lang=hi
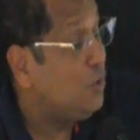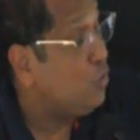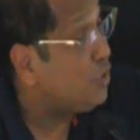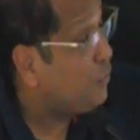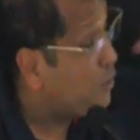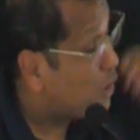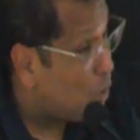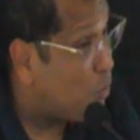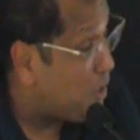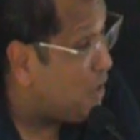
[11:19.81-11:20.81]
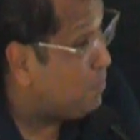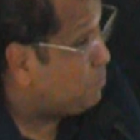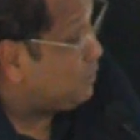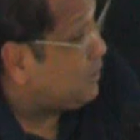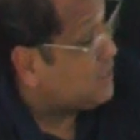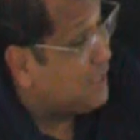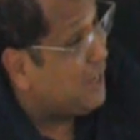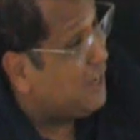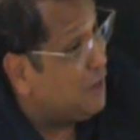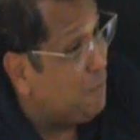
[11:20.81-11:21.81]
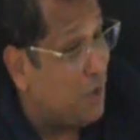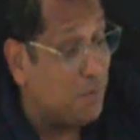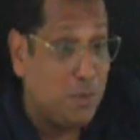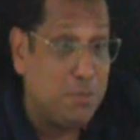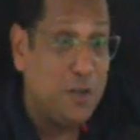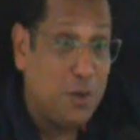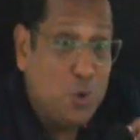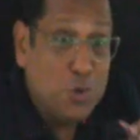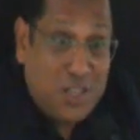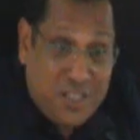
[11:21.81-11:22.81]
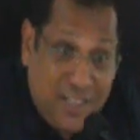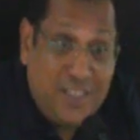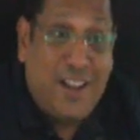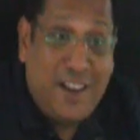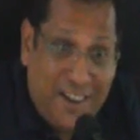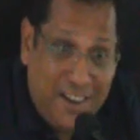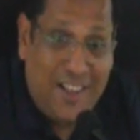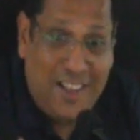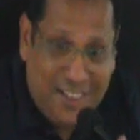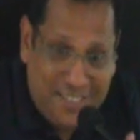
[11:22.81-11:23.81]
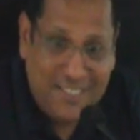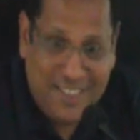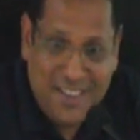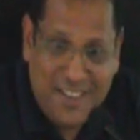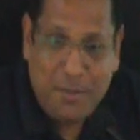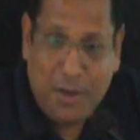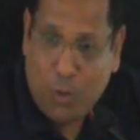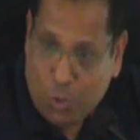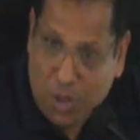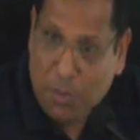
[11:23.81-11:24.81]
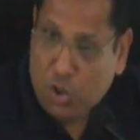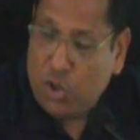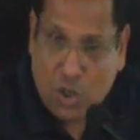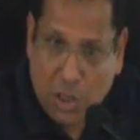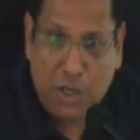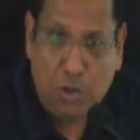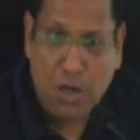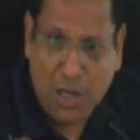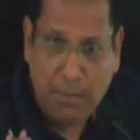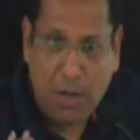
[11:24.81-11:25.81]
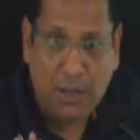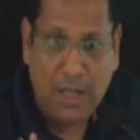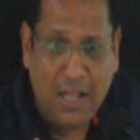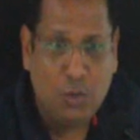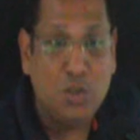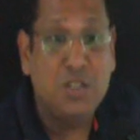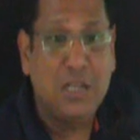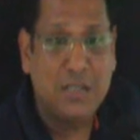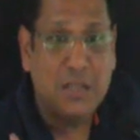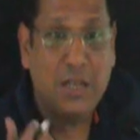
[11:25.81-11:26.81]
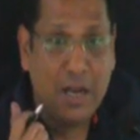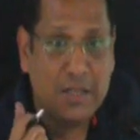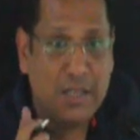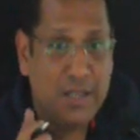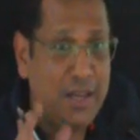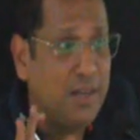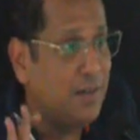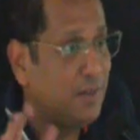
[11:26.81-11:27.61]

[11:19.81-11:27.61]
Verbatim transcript: तो सर फिर अकाउंटिंग कब कैसे करेंगे फिर आप जब तक क्लोजर चलता रहेगा भाई क्लोजर भी तो इतना जल्दी नहीं होता ना टाइम लगता है दो तीन साल चार साल लग जाते हैं